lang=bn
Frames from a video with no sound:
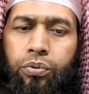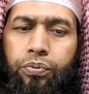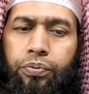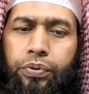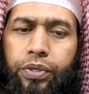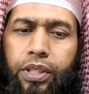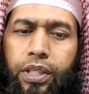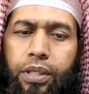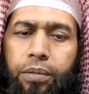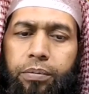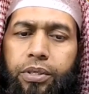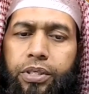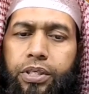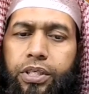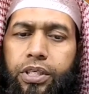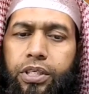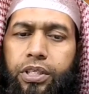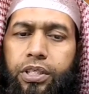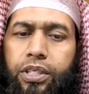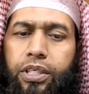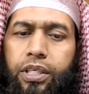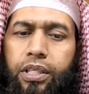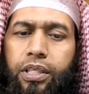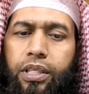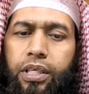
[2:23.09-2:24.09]
পৃথিবী
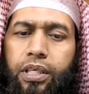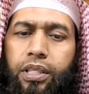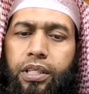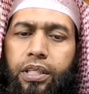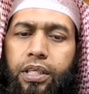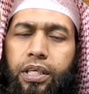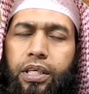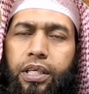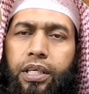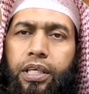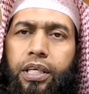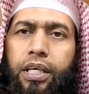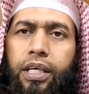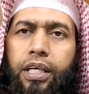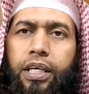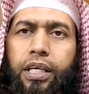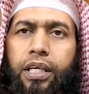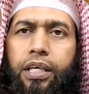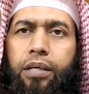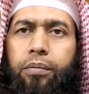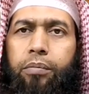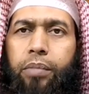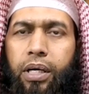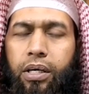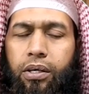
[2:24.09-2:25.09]
সৃষ্টির দিন থেকে
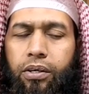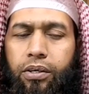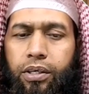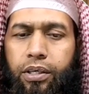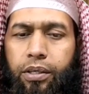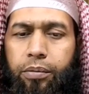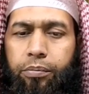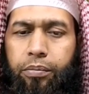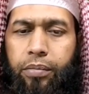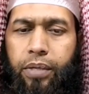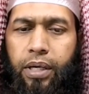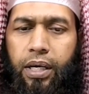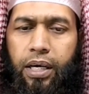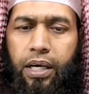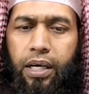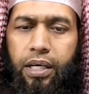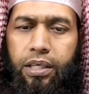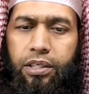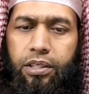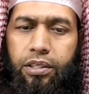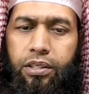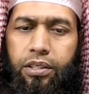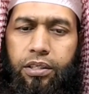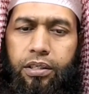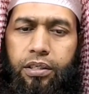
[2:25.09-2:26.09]
এই বারোটি
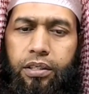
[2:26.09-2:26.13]
মাস